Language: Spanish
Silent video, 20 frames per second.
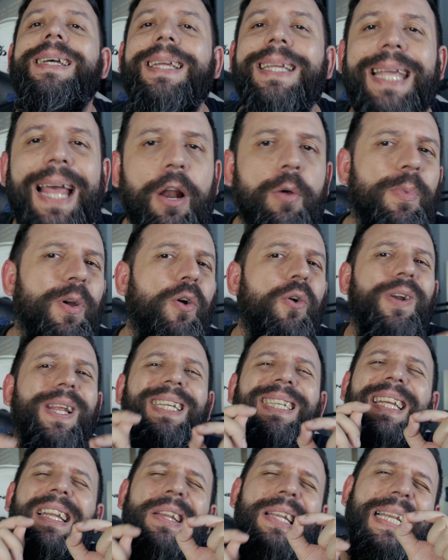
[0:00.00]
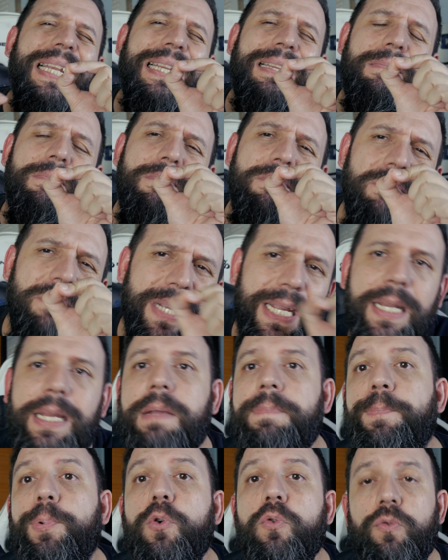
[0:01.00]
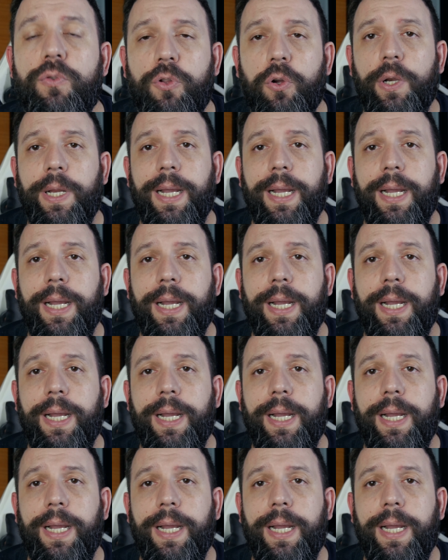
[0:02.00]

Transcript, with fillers: y a lo mejor es el mini punto